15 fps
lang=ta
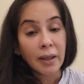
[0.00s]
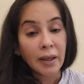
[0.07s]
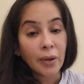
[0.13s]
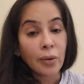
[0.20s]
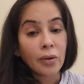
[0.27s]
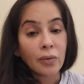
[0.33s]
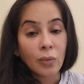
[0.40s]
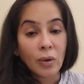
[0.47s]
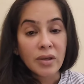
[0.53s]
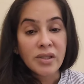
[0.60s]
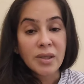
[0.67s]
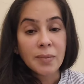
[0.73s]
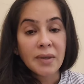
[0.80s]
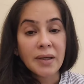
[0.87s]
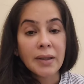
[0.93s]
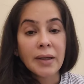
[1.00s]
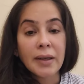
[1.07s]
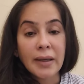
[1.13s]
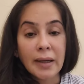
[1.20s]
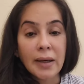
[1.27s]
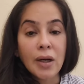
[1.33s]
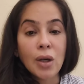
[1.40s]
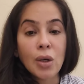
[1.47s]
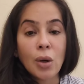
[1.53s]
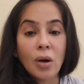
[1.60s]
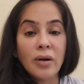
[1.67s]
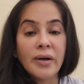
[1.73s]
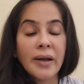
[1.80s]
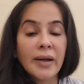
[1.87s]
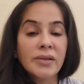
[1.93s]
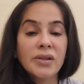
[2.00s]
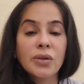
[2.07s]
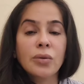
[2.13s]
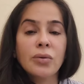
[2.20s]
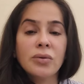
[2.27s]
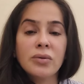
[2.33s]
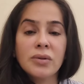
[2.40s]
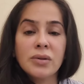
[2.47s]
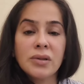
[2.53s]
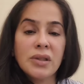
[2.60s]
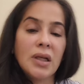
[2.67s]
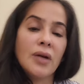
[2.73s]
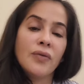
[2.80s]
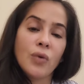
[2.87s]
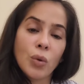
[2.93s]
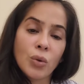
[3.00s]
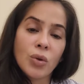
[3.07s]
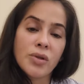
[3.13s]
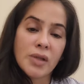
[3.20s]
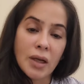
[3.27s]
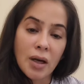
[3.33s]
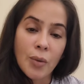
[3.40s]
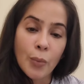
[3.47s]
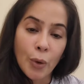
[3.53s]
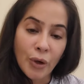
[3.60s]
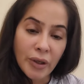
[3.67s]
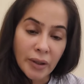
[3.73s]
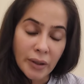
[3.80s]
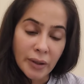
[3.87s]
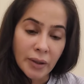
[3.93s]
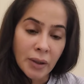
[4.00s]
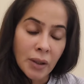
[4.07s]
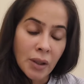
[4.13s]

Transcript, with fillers: என்னோட வாட்ஸ்அப்பில் இருக்கிற எல்லா கான்டாக்ட்ஸுக்கும் சில ஃபோட்டோஸ் எல்லாம் போயிருக்கு